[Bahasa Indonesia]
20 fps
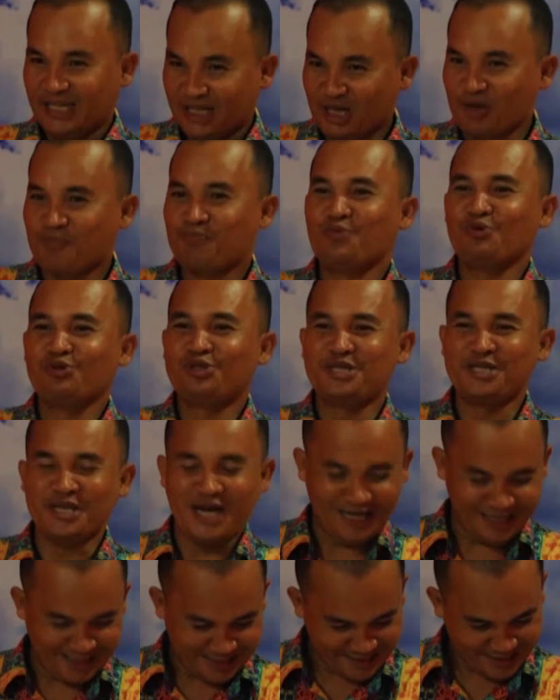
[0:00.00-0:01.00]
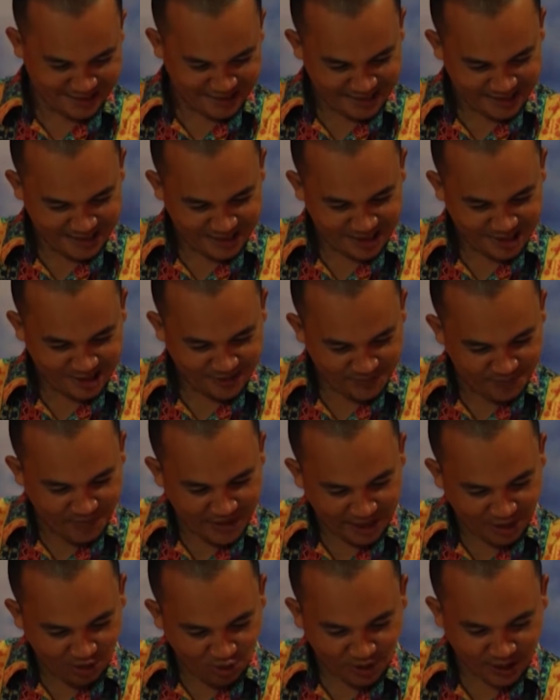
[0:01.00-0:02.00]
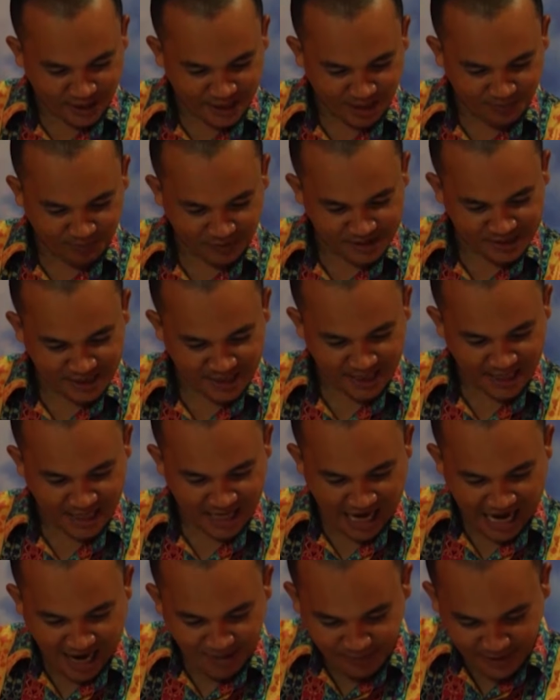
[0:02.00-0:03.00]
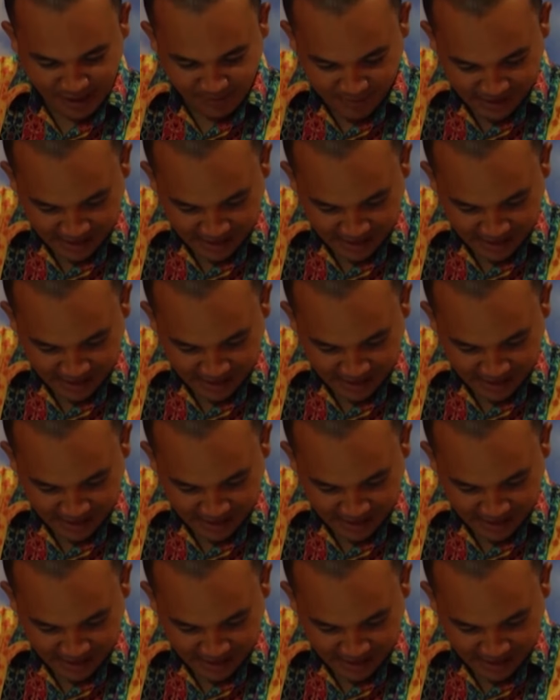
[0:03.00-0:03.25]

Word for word: kepujian bagi orang yang percaya. Abraham